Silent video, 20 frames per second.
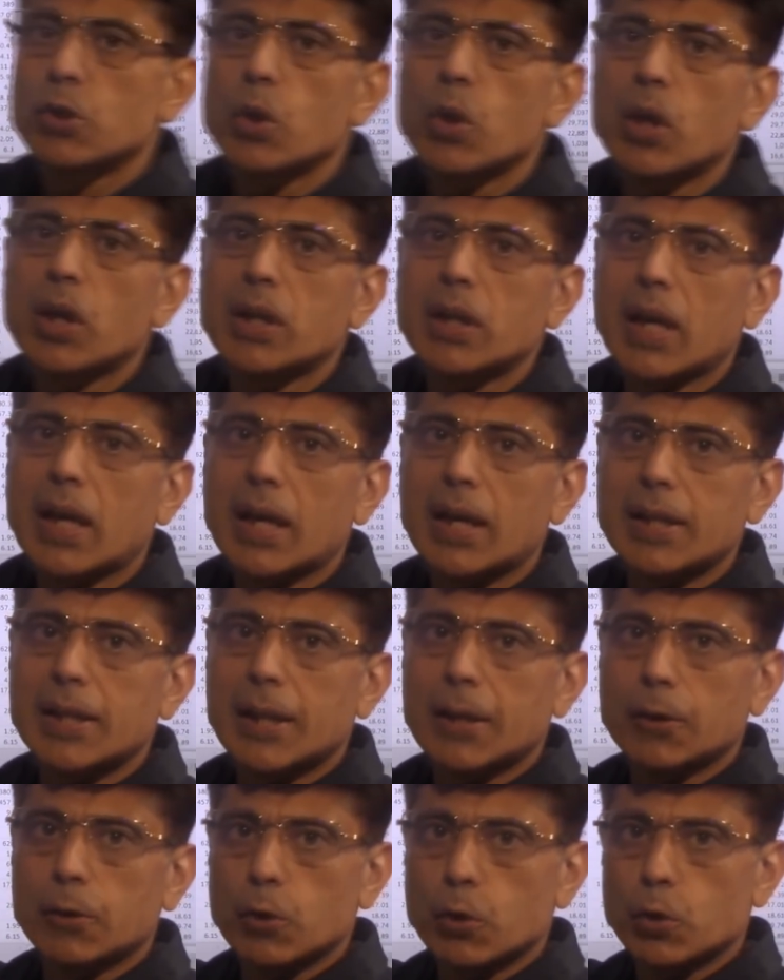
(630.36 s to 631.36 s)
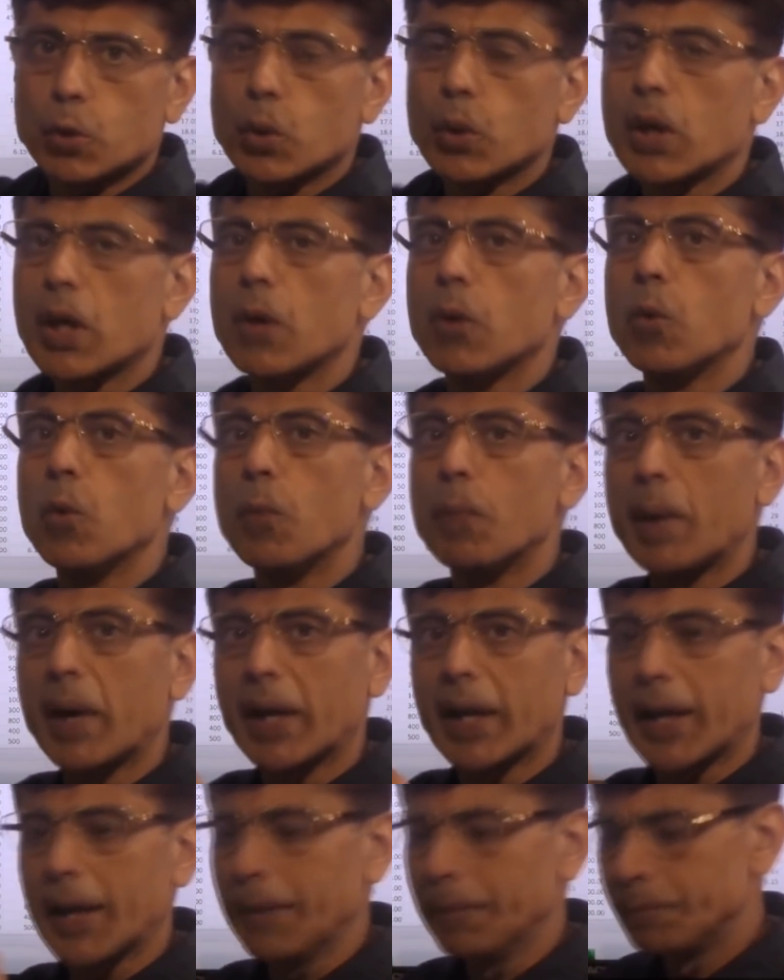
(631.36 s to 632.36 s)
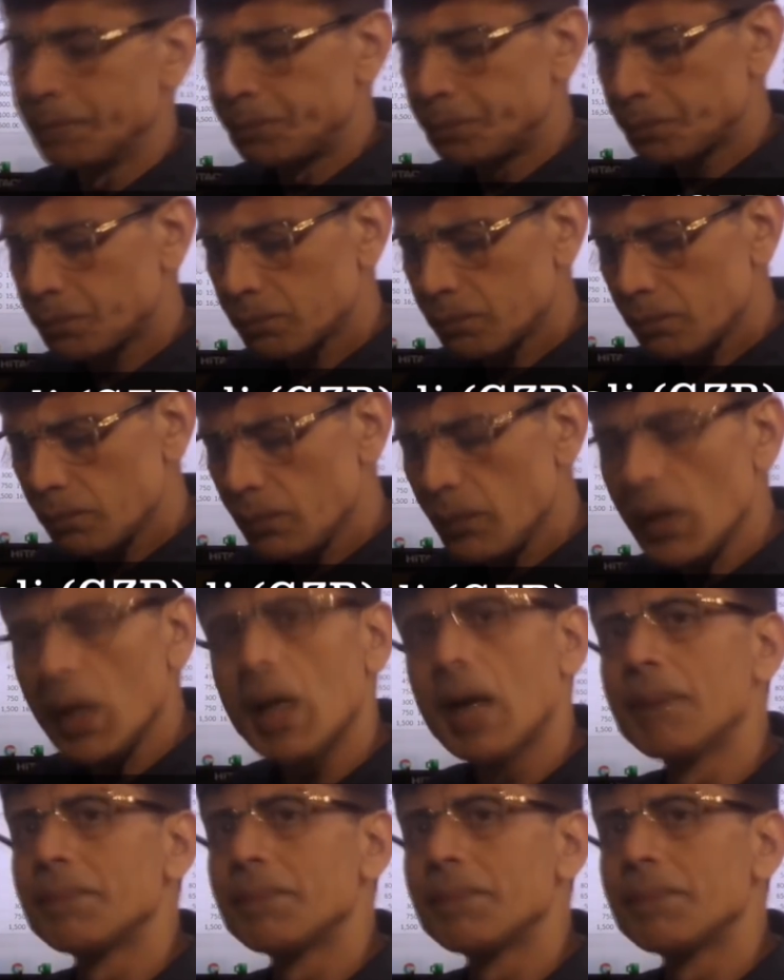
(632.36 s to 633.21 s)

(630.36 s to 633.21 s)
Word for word: और 18,200 के ऊपर के अब